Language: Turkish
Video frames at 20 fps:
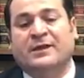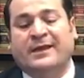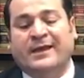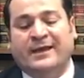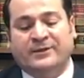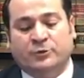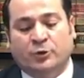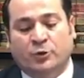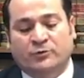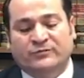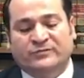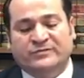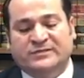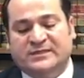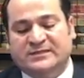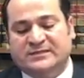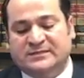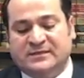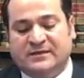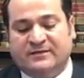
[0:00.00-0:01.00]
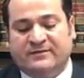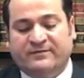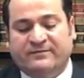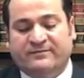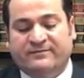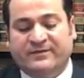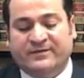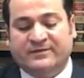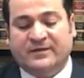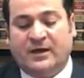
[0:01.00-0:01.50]
H4 vizesine
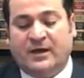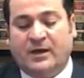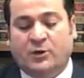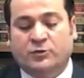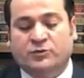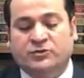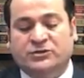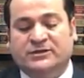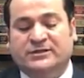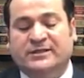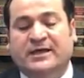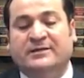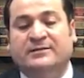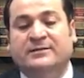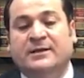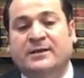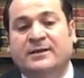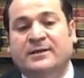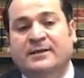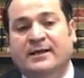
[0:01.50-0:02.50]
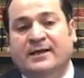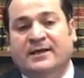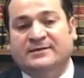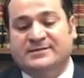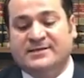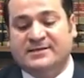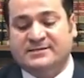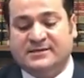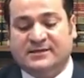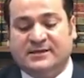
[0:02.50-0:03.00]
ve daha önceden
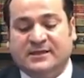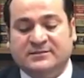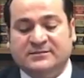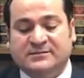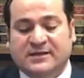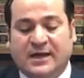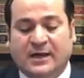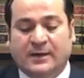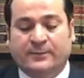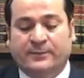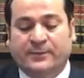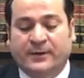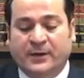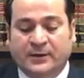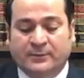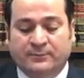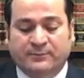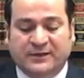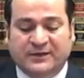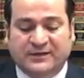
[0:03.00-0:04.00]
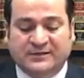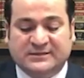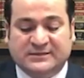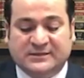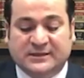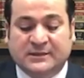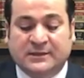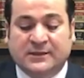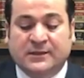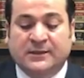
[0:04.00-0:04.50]
SSN'e sahip
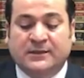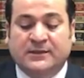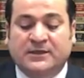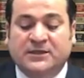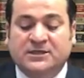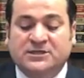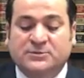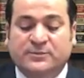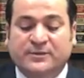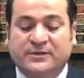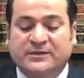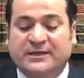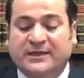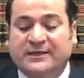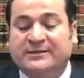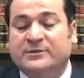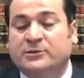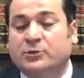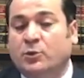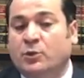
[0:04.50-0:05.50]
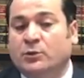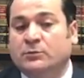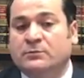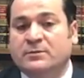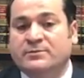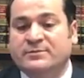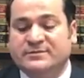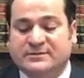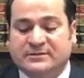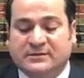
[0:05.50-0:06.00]
birisi hiçbir geliri
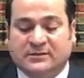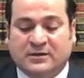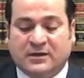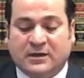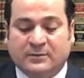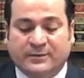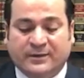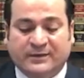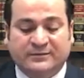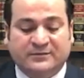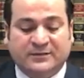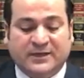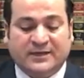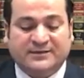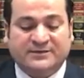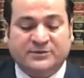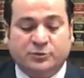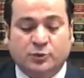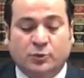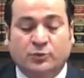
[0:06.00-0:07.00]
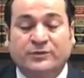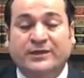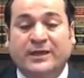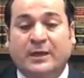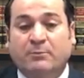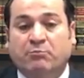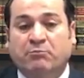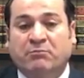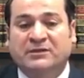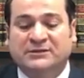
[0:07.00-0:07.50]
olmamasına rağmen tax return
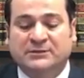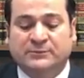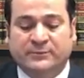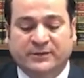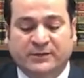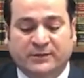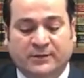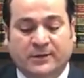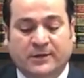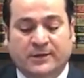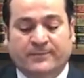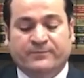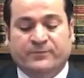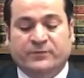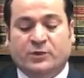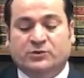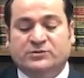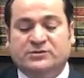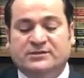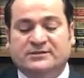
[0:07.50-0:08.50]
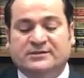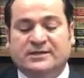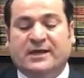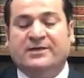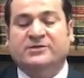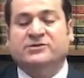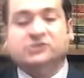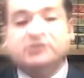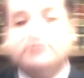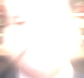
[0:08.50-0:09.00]
yapmalı mı? Yoksa
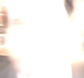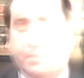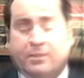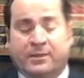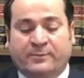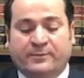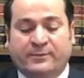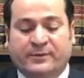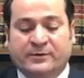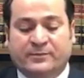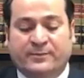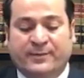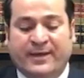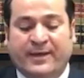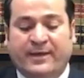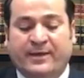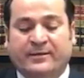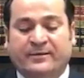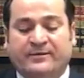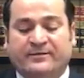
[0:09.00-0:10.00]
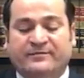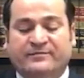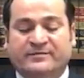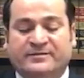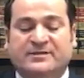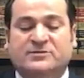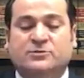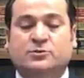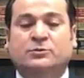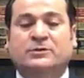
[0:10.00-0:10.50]
sadece H1B
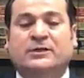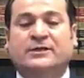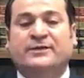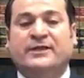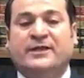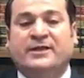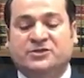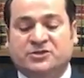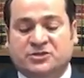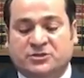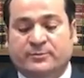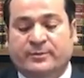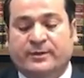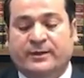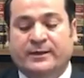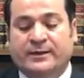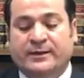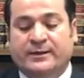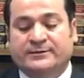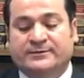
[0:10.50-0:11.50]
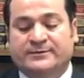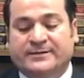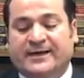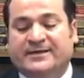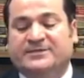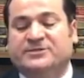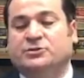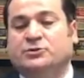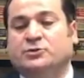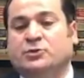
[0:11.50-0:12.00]
vizesi olan eşi mi
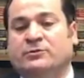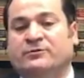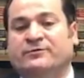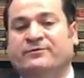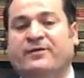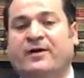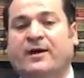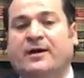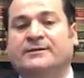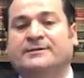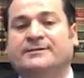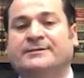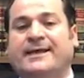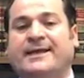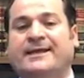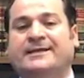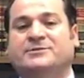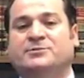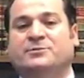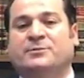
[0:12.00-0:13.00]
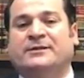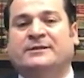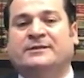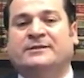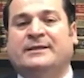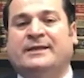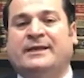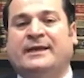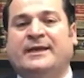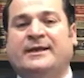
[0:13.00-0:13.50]
tax return file
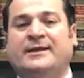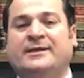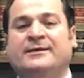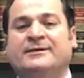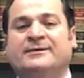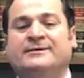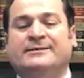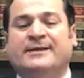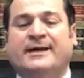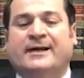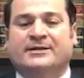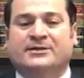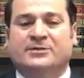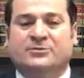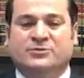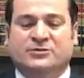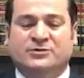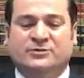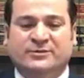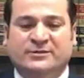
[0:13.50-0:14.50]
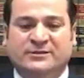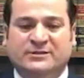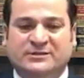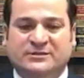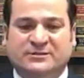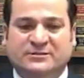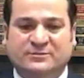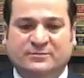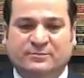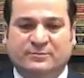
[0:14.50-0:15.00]
etmeli diye
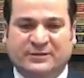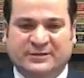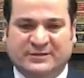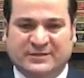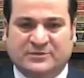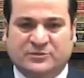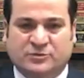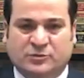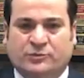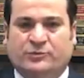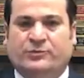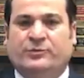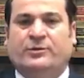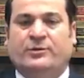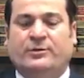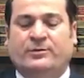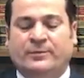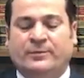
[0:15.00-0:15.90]
takipçimiz bize soruyor.